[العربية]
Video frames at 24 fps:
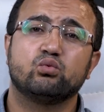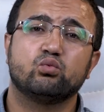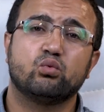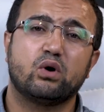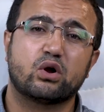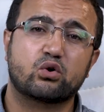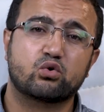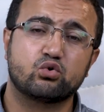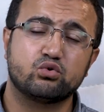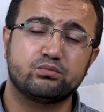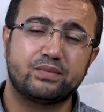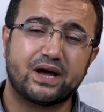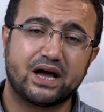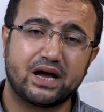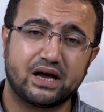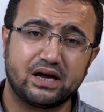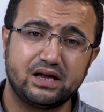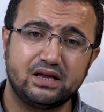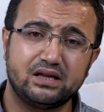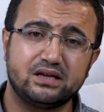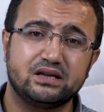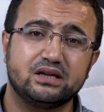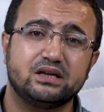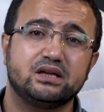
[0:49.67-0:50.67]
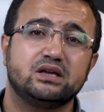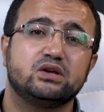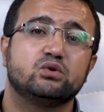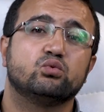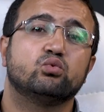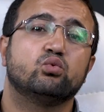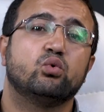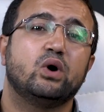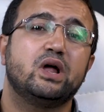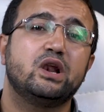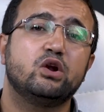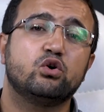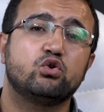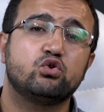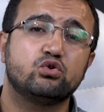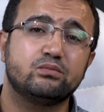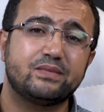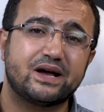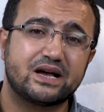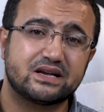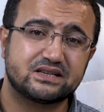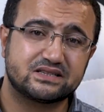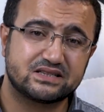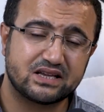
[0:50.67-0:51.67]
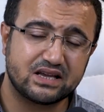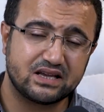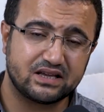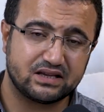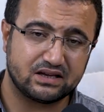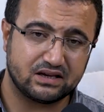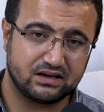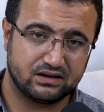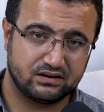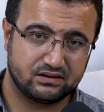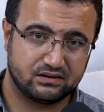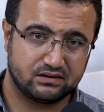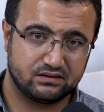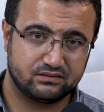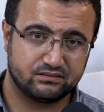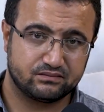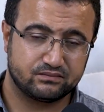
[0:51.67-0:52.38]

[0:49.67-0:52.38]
والرباعي والخماسي